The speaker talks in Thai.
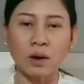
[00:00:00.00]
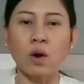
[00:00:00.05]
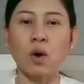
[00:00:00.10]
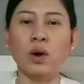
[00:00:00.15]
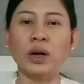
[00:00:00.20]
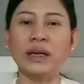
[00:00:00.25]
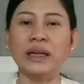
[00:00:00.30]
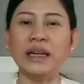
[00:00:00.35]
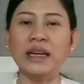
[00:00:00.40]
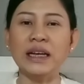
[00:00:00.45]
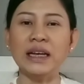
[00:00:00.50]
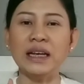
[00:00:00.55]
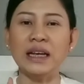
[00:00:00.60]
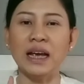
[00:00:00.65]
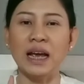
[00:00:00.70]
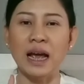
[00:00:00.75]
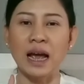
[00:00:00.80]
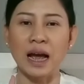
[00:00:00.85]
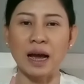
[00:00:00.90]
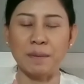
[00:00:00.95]
คนที่
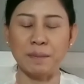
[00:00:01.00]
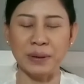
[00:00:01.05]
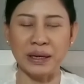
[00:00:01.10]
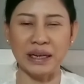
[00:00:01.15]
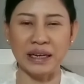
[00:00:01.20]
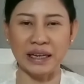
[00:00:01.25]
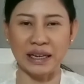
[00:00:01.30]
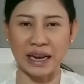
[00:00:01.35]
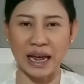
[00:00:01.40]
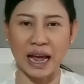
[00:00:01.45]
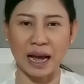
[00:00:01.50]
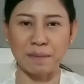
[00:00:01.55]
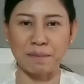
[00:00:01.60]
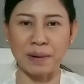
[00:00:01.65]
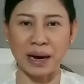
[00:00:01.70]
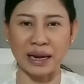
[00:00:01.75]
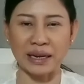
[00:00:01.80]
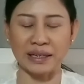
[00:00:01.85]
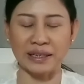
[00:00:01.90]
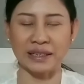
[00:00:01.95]
มีหน้า
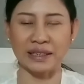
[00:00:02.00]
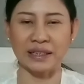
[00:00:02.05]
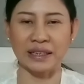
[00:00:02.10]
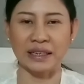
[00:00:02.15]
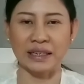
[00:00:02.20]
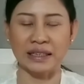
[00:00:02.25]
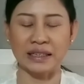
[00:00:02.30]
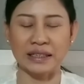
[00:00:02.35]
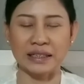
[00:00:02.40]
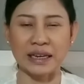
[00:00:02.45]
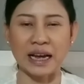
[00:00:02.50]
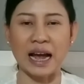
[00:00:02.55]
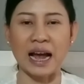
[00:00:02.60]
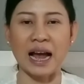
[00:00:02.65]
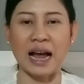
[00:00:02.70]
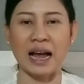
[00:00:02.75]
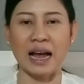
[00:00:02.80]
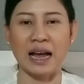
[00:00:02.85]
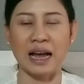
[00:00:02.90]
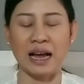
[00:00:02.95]
มันจะ
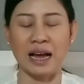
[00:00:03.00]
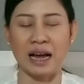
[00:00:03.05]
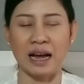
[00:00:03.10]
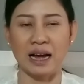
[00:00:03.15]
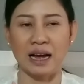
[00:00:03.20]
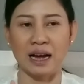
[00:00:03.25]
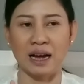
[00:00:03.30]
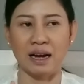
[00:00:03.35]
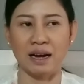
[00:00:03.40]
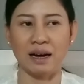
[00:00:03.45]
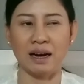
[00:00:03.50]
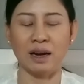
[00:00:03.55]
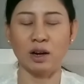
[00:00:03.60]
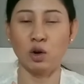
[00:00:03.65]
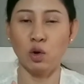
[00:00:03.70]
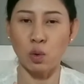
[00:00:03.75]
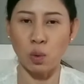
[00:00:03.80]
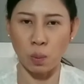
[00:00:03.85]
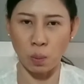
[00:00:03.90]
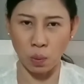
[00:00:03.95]

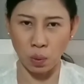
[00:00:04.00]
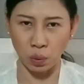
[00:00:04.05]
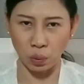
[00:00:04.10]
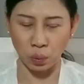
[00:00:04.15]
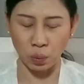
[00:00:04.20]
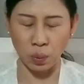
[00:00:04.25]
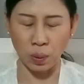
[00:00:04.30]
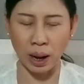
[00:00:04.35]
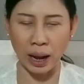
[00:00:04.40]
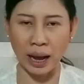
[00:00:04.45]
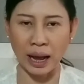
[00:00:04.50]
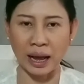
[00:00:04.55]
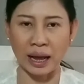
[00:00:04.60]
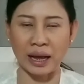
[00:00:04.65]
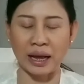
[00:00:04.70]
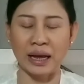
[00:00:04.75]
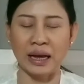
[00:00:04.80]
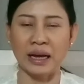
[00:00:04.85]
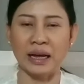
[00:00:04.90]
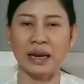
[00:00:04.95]
รูขุมขนกว้าง
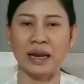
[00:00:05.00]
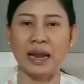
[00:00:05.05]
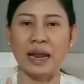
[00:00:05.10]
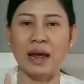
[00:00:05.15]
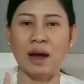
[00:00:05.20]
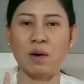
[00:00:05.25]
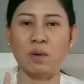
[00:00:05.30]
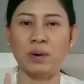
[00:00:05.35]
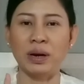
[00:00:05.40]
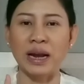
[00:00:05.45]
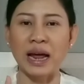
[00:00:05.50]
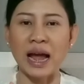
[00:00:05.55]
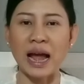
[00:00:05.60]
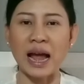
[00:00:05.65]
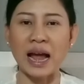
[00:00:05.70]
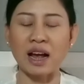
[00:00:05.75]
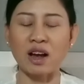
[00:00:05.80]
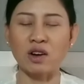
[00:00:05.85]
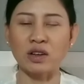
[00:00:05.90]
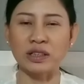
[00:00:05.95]
แล้วหน้า
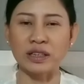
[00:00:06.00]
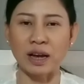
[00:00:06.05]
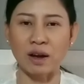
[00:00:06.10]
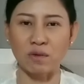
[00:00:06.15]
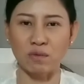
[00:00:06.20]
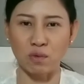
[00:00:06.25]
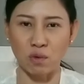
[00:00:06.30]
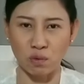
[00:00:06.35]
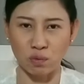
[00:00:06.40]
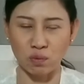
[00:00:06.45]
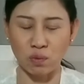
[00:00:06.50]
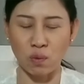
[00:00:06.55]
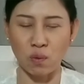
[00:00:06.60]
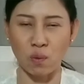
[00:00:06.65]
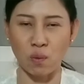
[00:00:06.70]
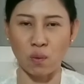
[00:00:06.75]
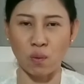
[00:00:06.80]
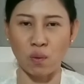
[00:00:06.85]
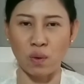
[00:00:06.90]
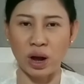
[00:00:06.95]
ก็จะ
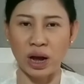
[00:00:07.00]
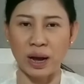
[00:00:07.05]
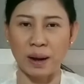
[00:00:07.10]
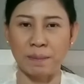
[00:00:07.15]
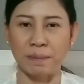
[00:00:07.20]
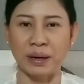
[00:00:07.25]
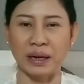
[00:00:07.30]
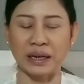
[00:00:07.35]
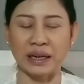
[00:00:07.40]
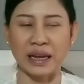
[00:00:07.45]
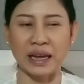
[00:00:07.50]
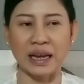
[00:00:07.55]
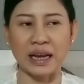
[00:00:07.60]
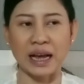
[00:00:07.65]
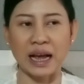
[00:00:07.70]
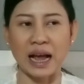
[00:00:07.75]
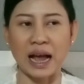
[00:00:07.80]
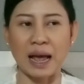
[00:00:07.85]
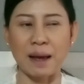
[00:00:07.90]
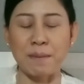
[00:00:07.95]
ฟูๆเหมือนค
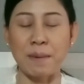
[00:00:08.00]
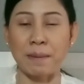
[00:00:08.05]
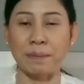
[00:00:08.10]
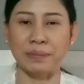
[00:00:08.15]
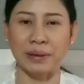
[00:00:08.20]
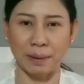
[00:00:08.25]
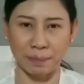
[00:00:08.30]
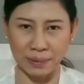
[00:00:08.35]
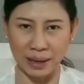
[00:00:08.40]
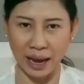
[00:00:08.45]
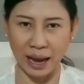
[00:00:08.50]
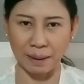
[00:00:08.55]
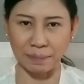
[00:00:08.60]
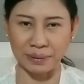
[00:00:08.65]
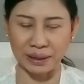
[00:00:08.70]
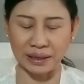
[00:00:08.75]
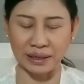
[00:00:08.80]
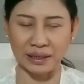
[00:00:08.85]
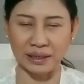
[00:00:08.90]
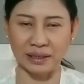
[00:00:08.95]
ล้ายๆแบบหยา
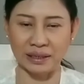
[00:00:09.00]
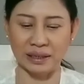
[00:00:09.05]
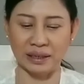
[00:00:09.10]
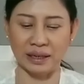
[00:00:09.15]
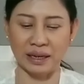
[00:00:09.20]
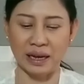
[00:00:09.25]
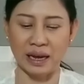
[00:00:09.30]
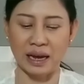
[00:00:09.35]
บๆนิดหนึ่ง